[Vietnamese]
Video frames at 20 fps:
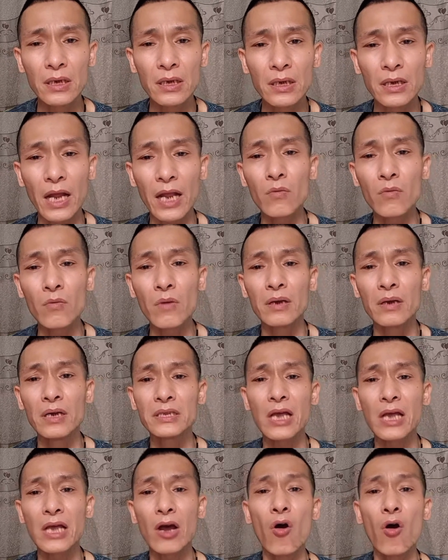à, anh cũng là
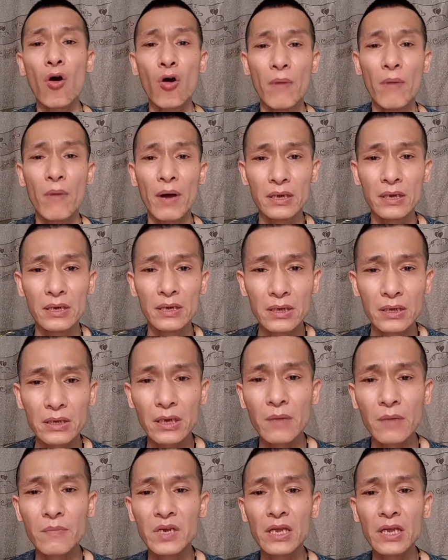người giang hồ mà
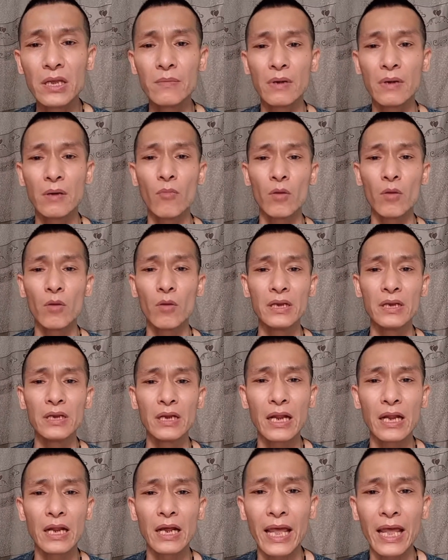thế đâm khi mà bọn
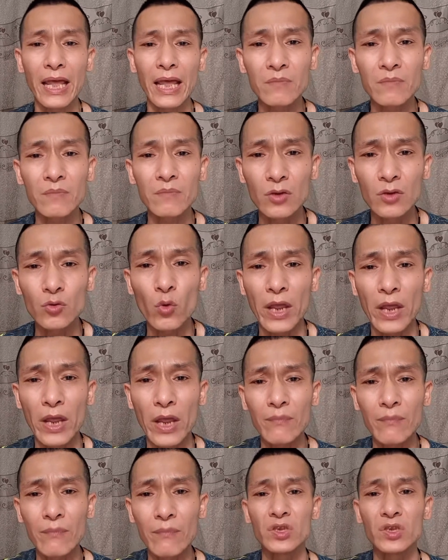mình là, là em là tuổi
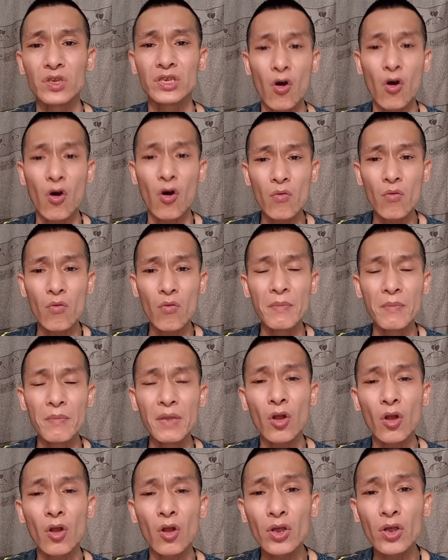em tuổi cháu mình
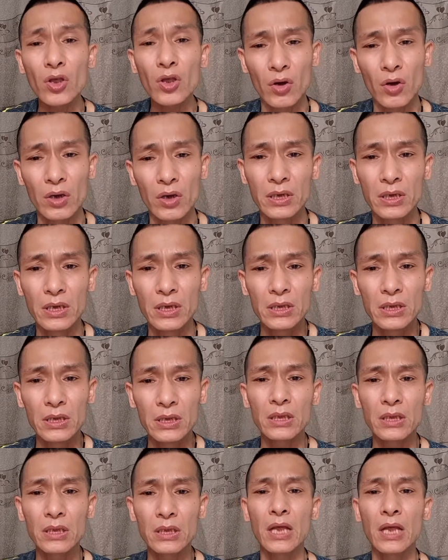biết lỗi rồi
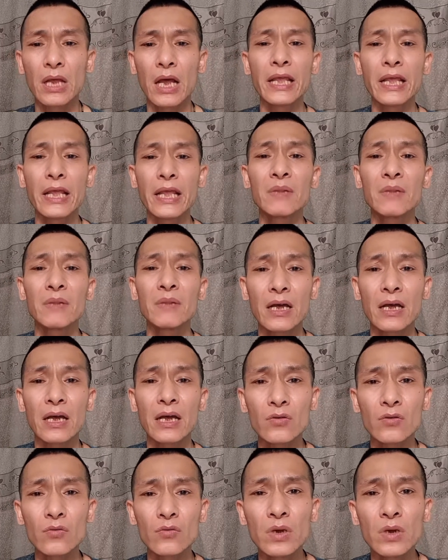thế thì anh em người
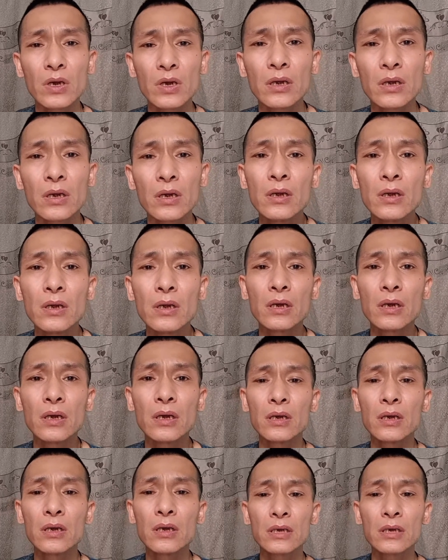ta cũng à,
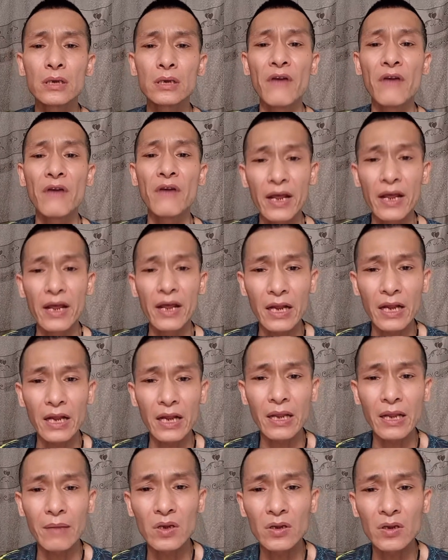Ờ, khi về
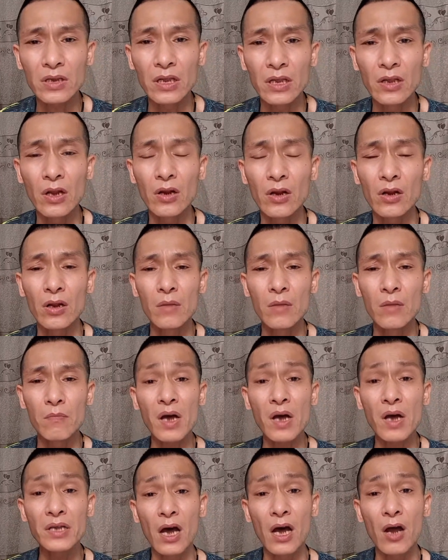anh em thì ờ,
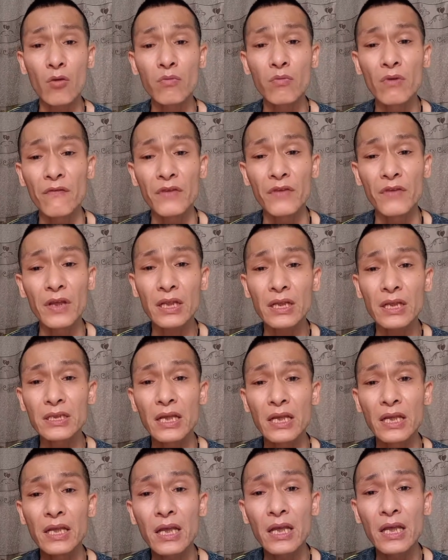bao giờ cũng phải viết
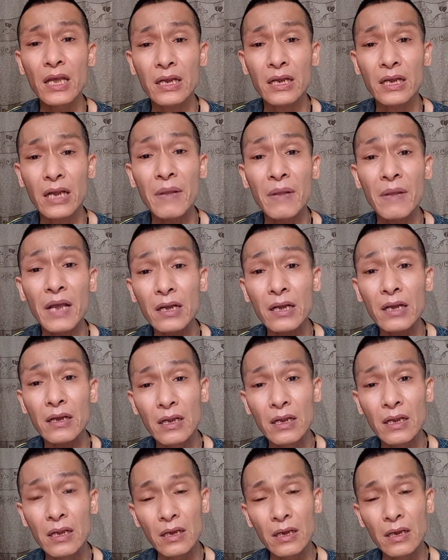cái giấy ờ, cam
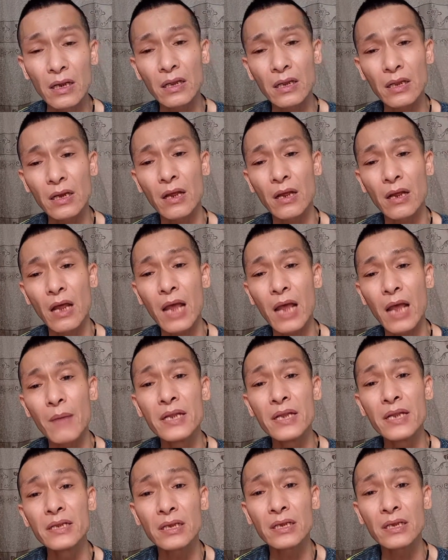kết à, tức là hai
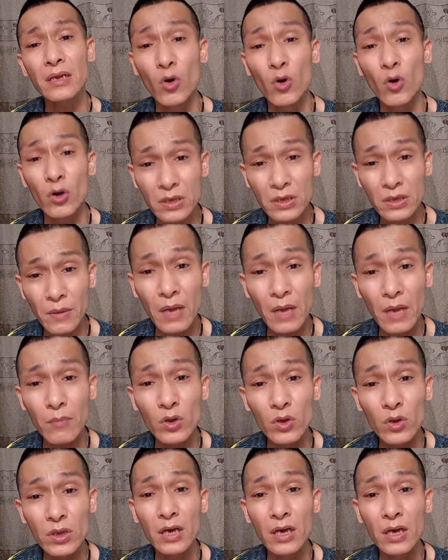bên bồi chấp
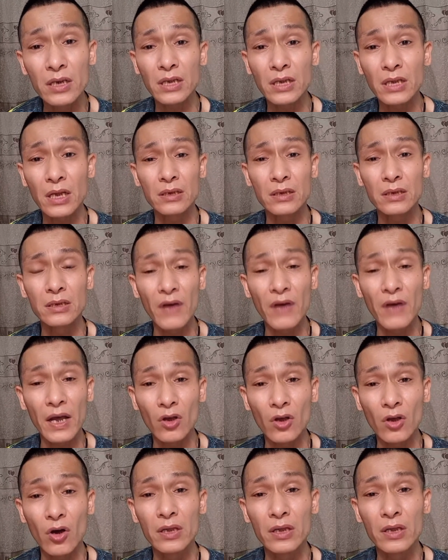nhận bồi thường dạ, như
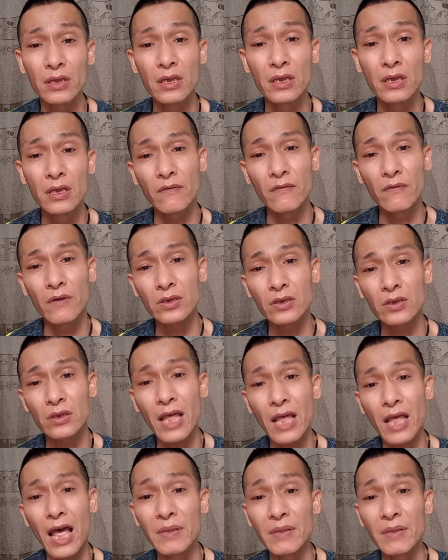vậy rồi và
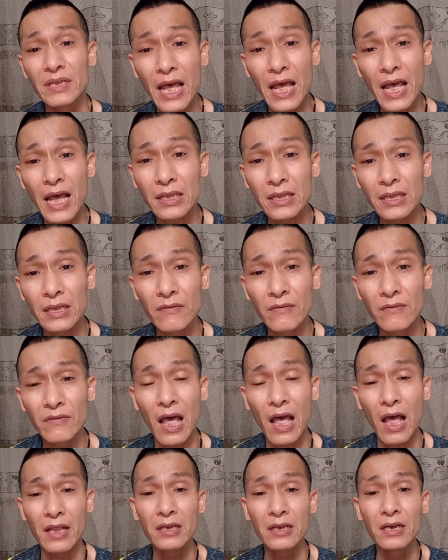thả mình ra thì
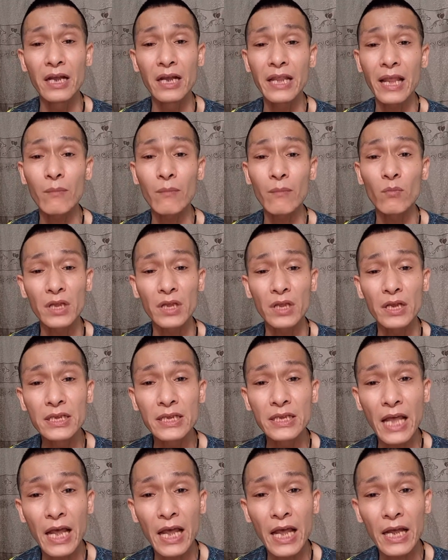phải thả những người anh em của tế
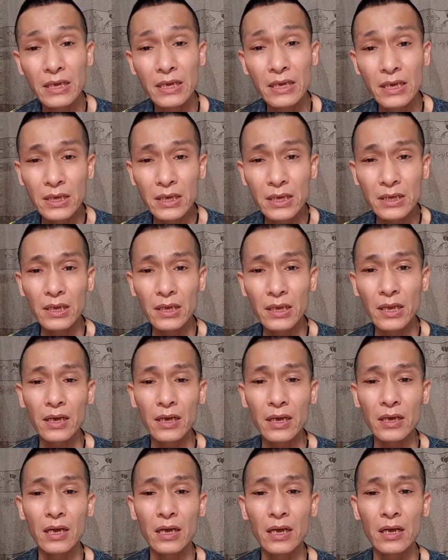liên ra thì
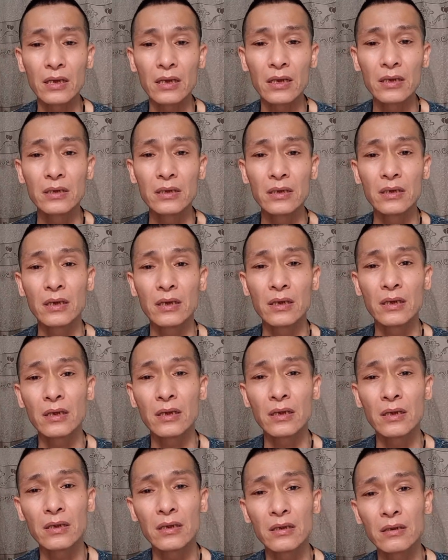là
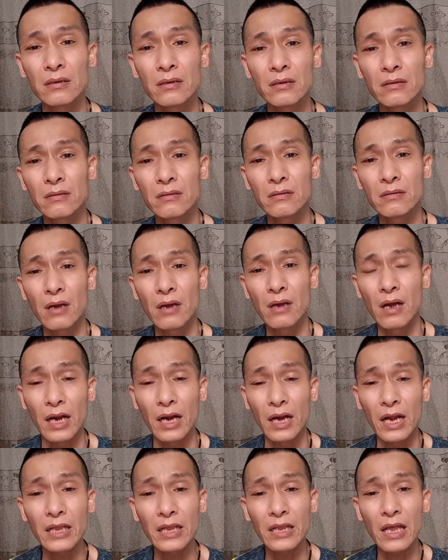à,
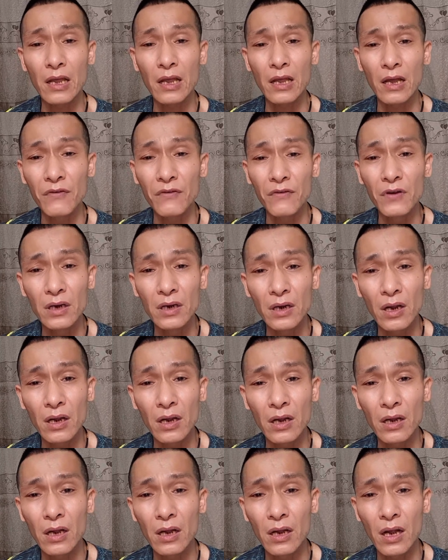ở ngay tại ở phường
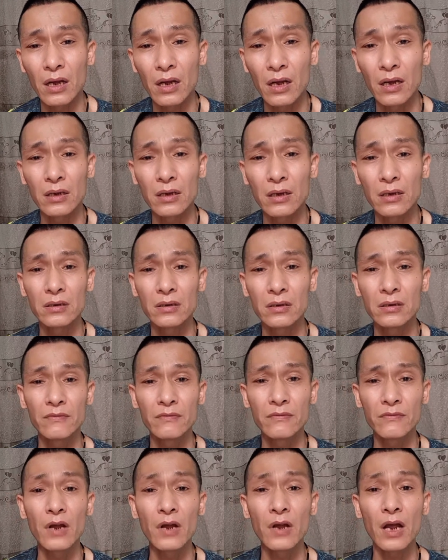
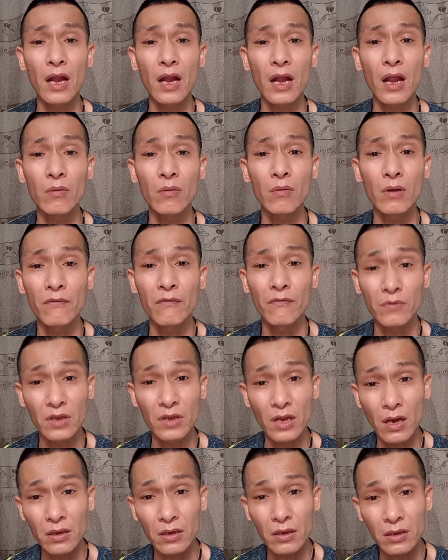ở phường ả long
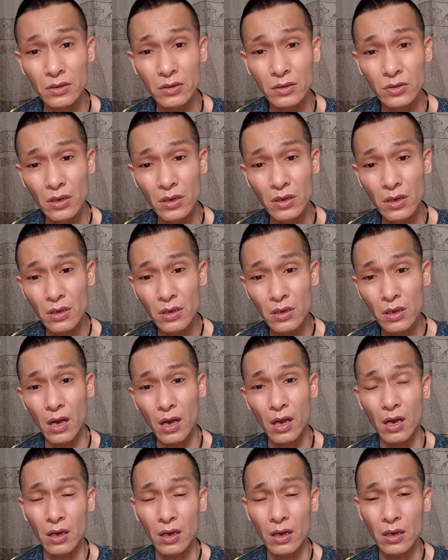tức là tự
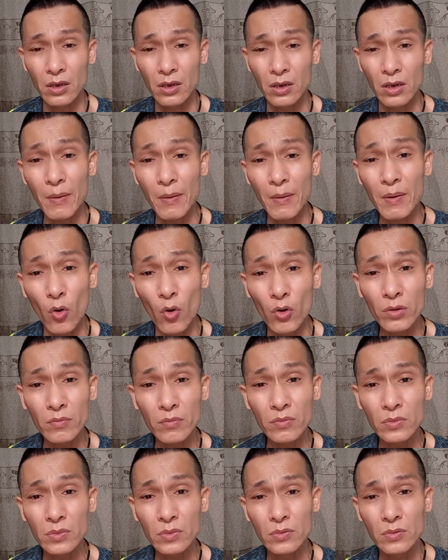ở láng
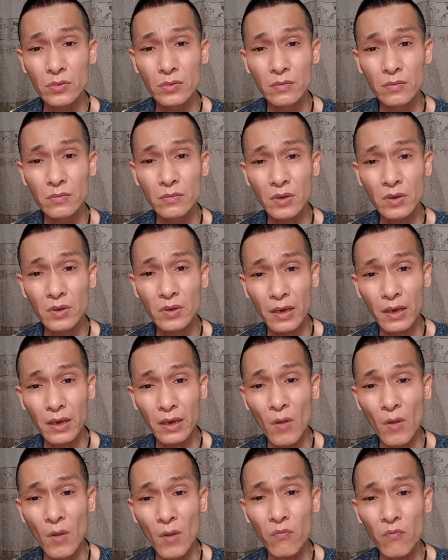bốn các
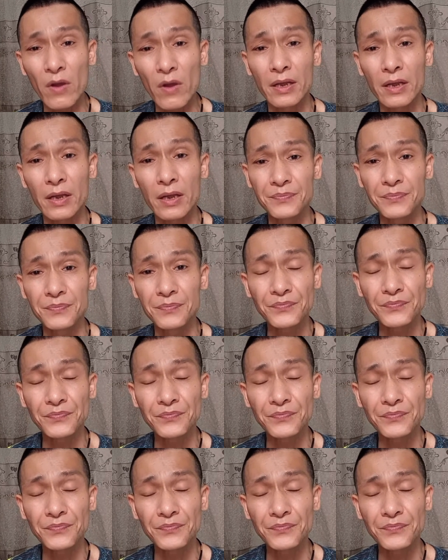bạn đã bốc về